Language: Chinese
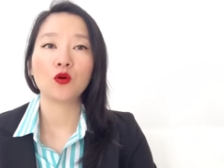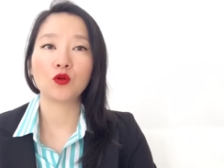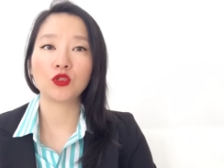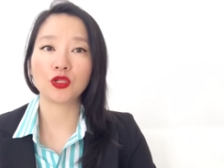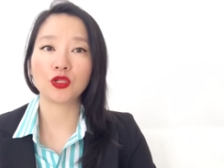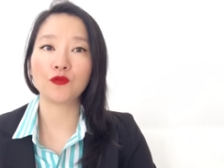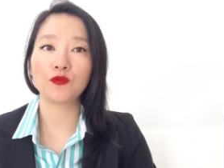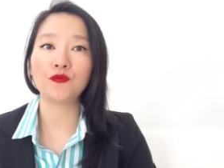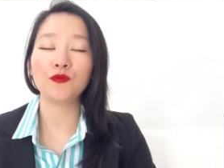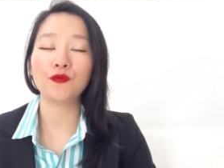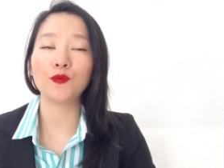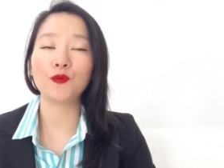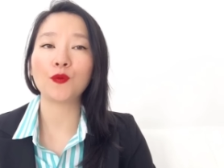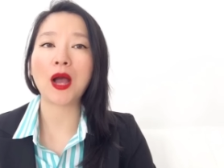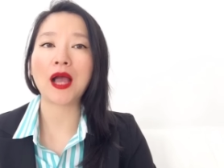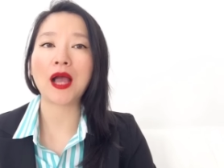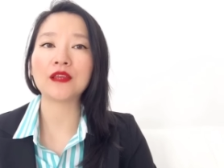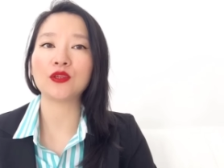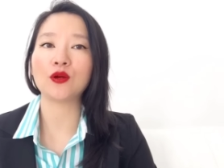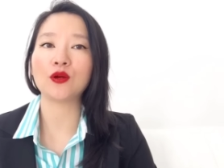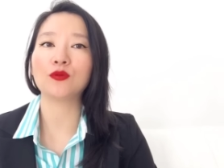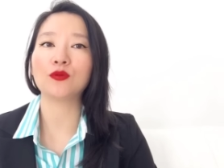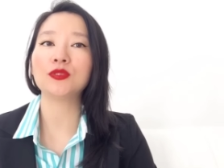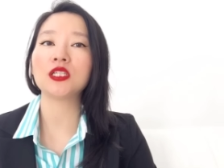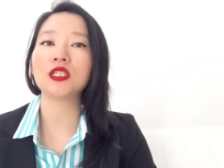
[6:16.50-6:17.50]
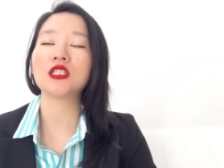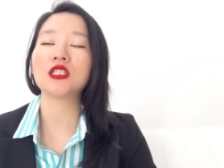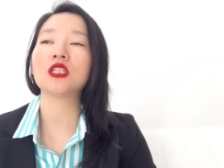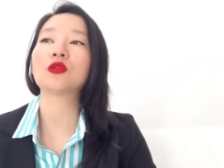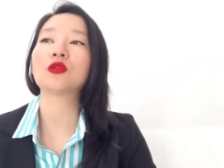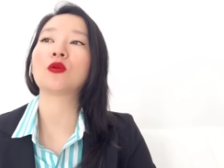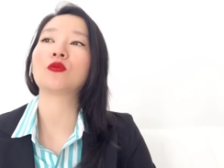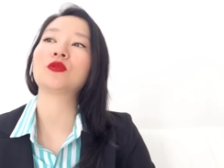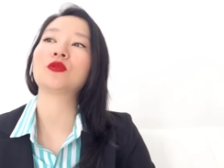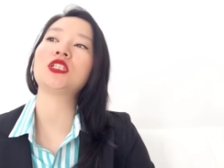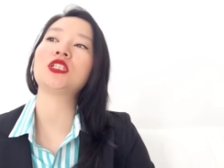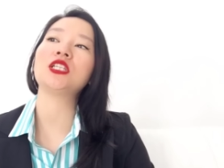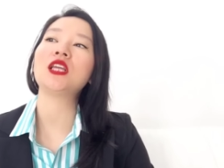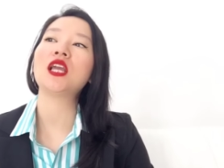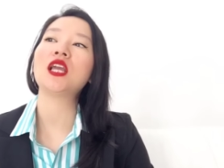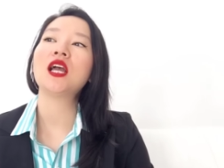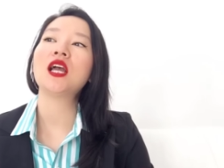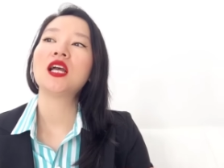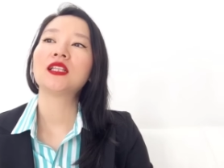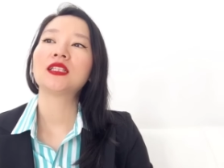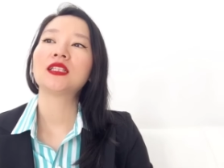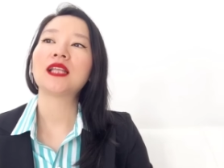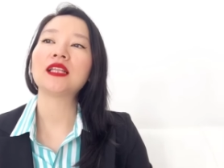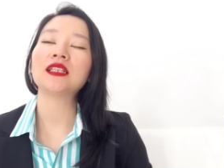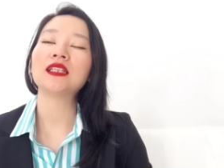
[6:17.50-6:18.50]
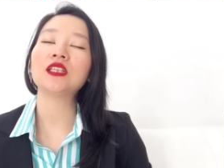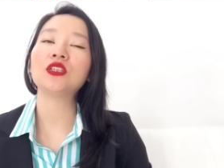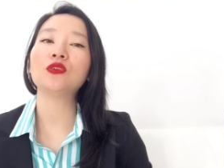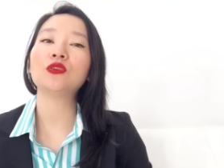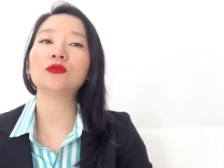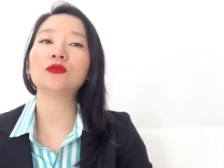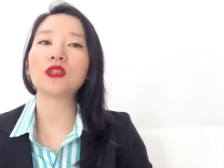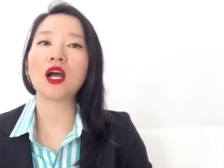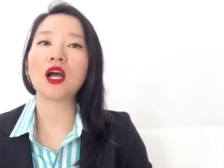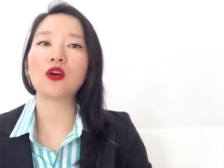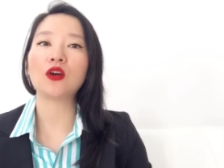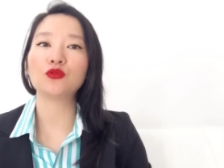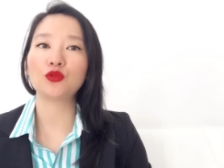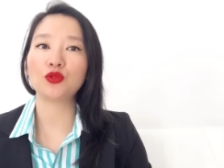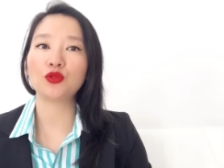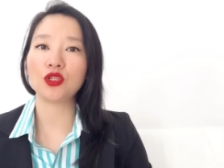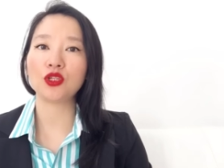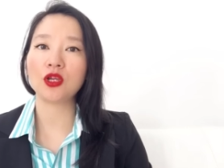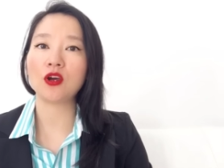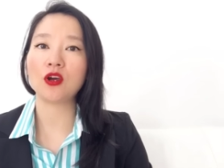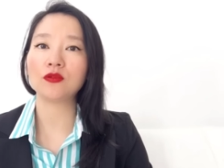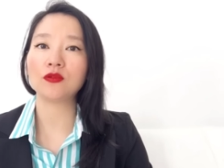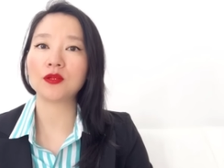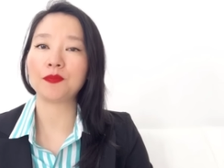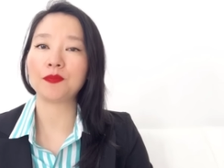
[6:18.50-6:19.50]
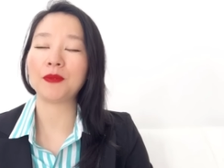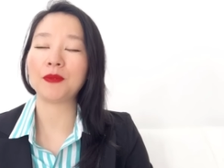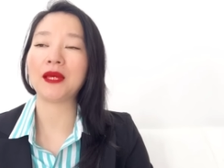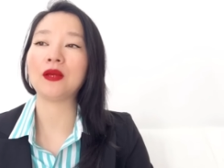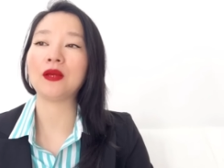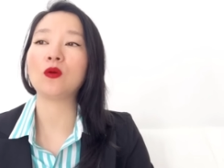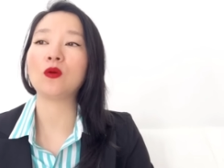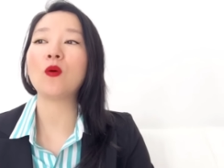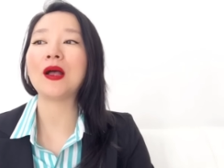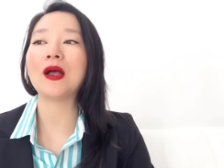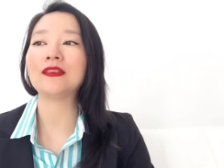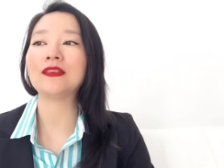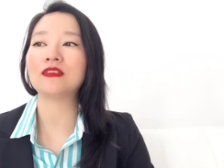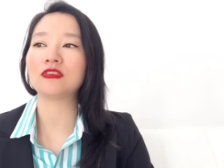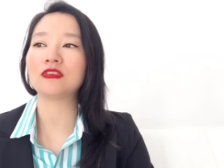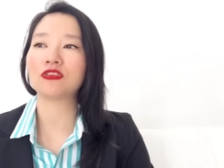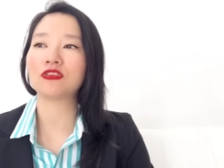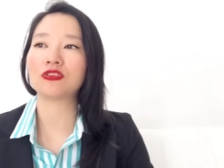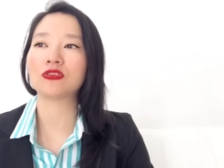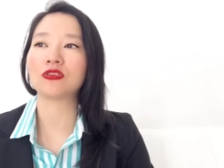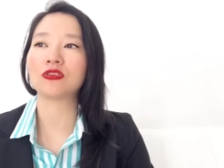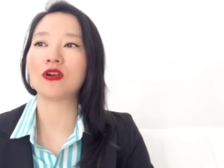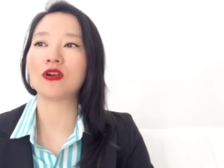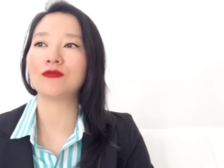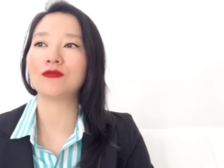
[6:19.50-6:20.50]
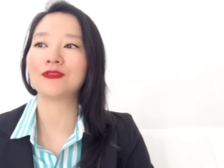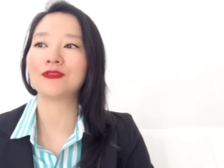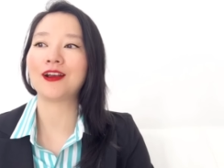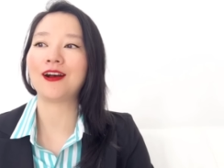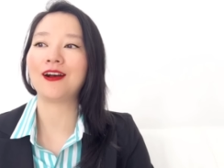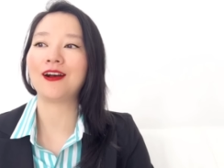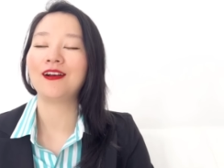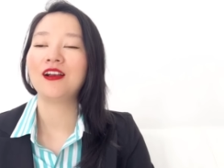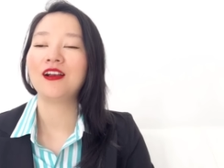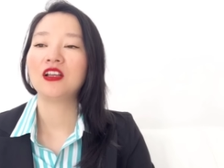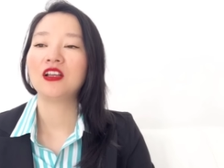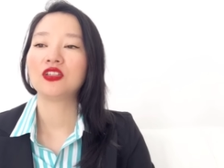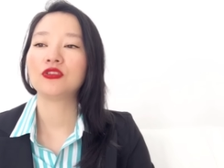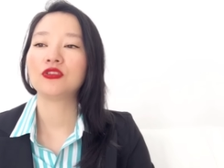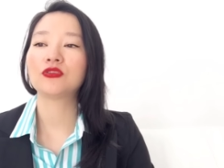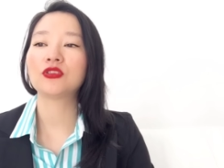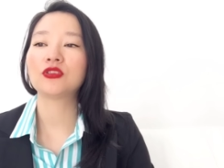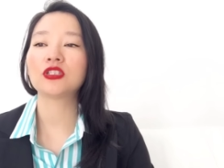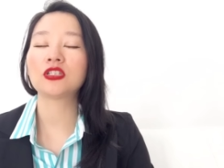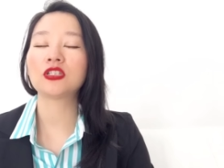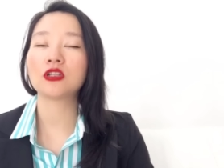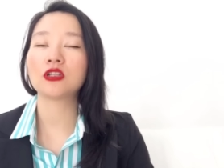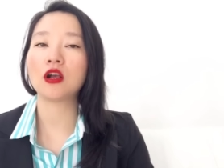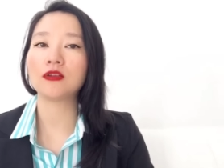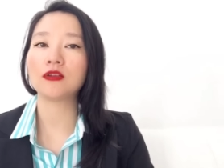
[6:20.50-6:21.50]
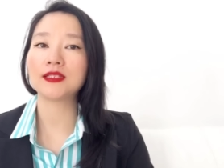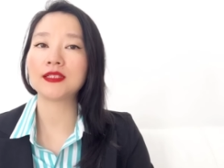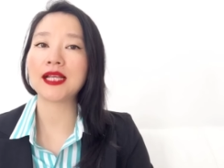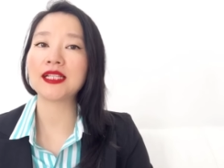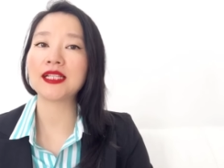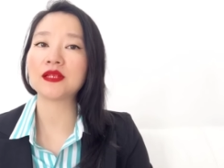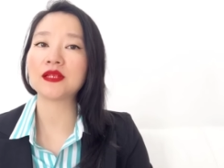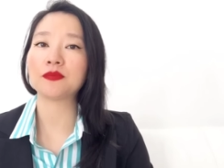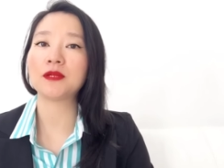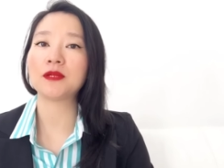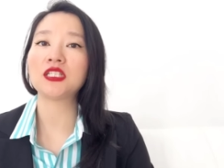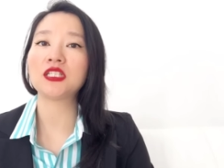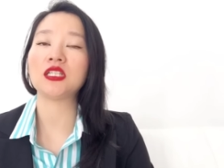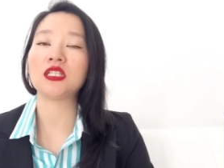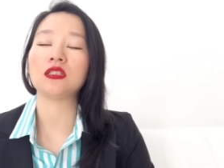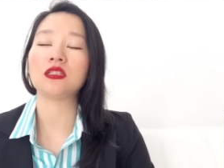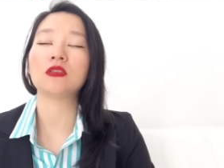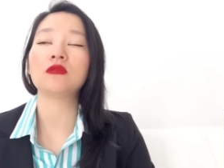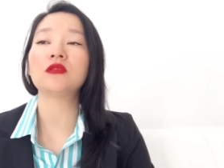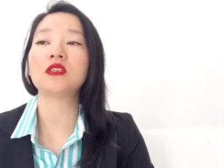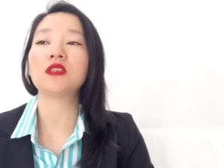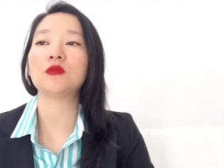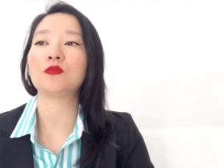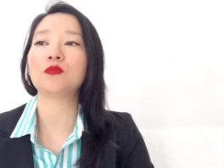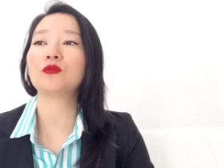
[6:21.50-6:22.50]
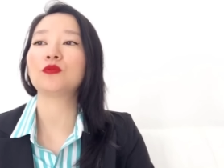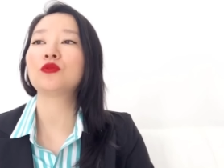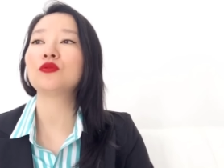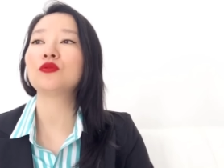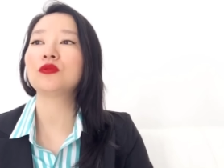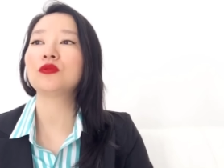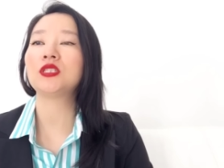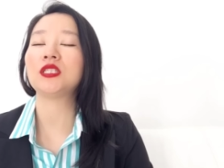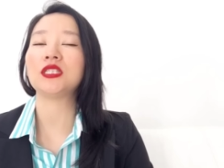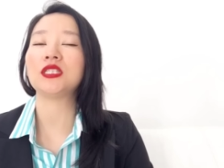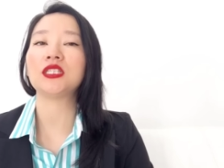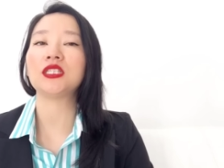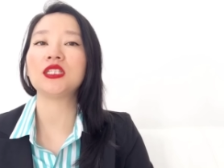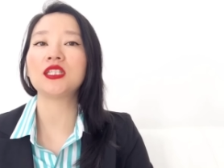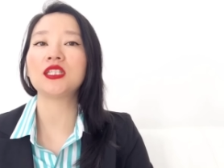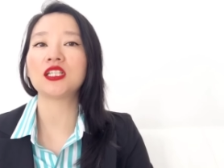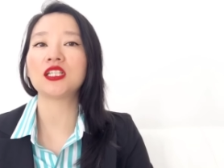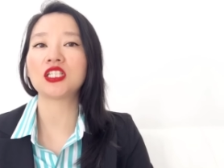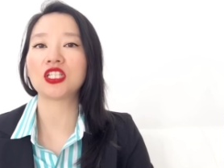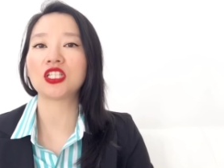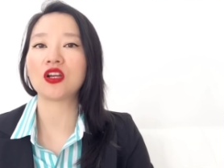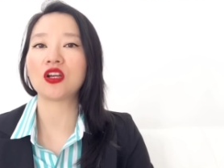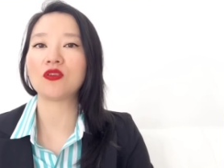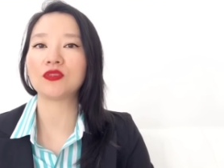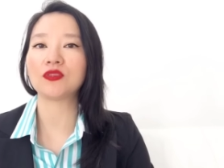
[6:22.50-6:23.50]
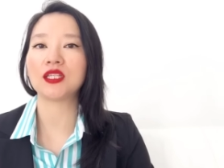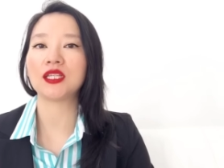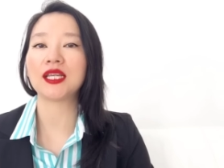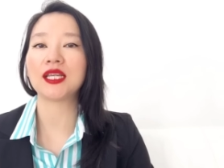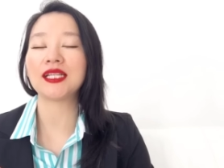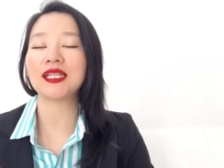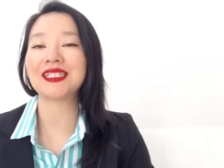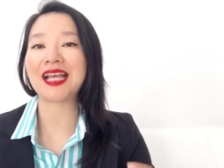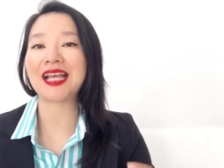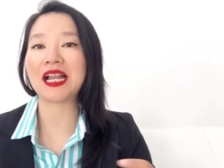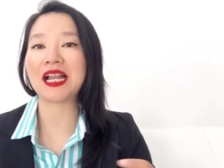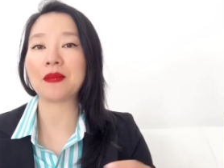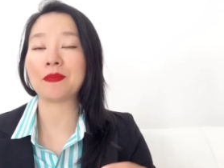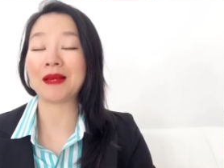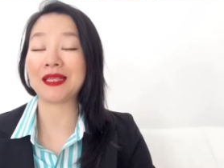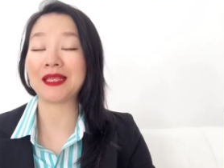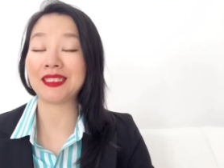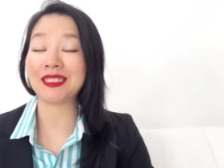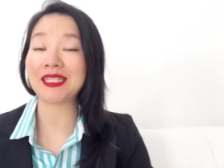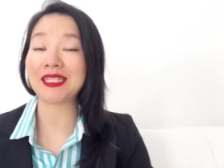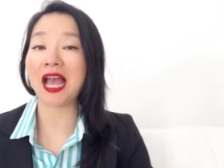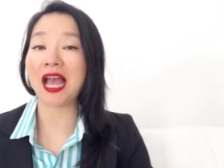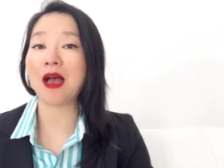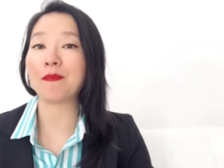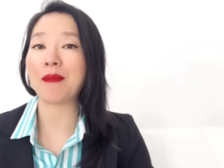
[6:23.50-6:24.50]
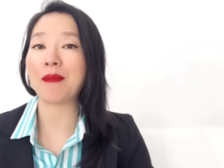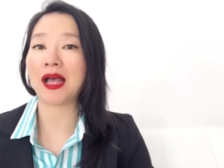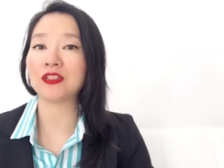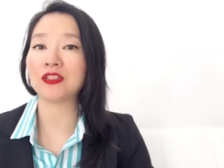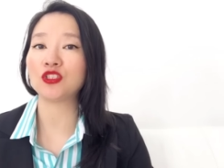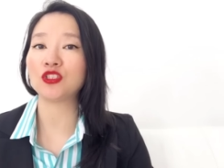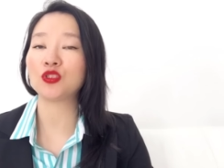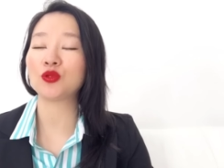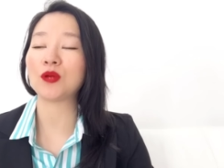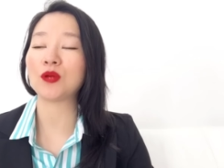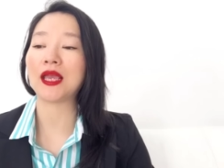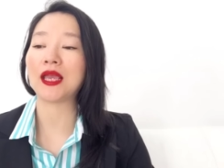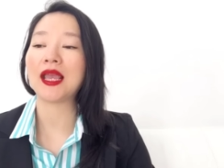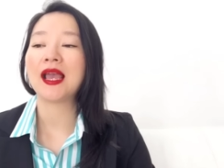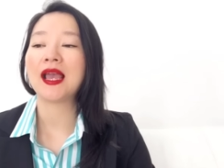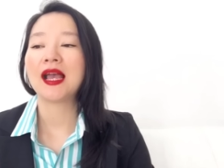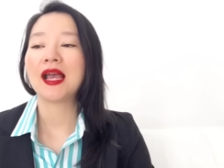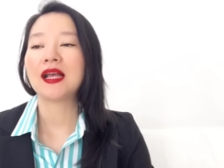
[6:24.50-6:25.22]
或者护发油这些东西，当你用到最后的瓶罐的时候呢，有的时候再怎么挤都挤不出几滴的时候，你可以在里面加满水。